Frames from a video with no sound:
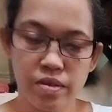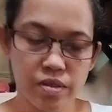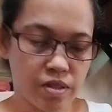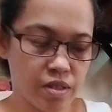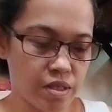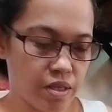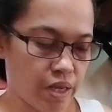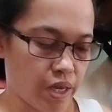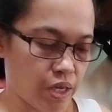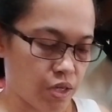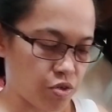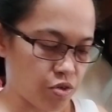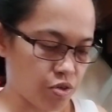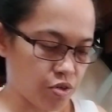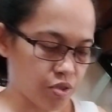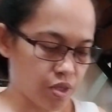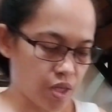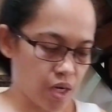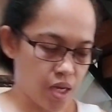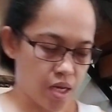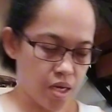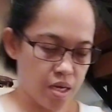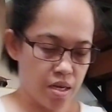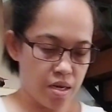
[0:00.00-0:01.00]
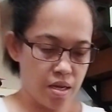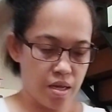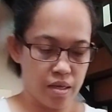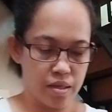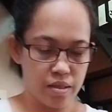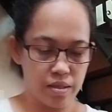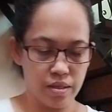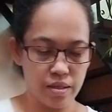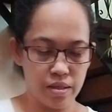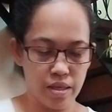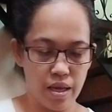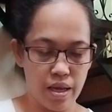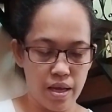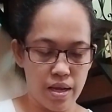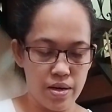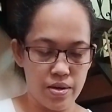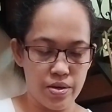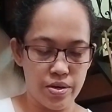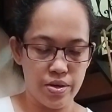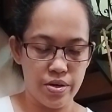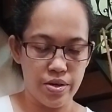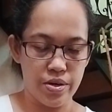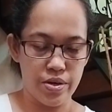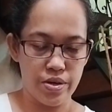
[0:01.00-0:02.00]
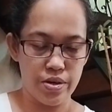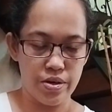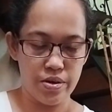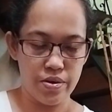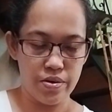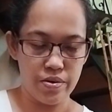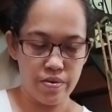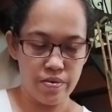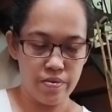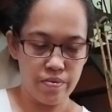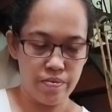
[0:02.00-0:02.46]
Sinecure talaga ng seller.